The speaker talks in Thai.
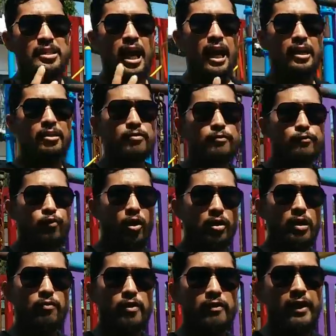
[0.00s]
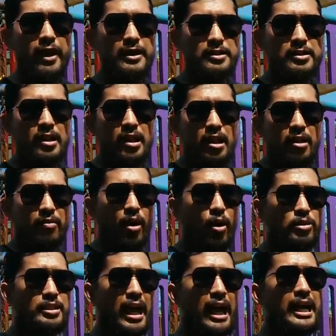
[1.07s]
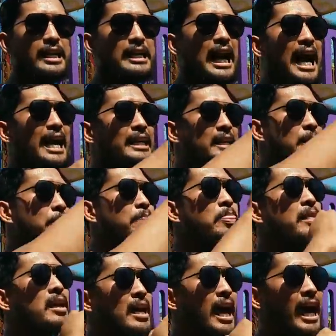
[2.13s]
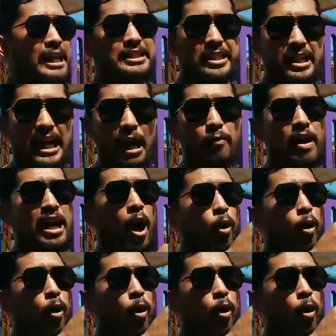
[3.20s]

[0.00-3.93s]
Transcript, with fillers: tuck front lever raise เราใช้การให้จินตนาการว่า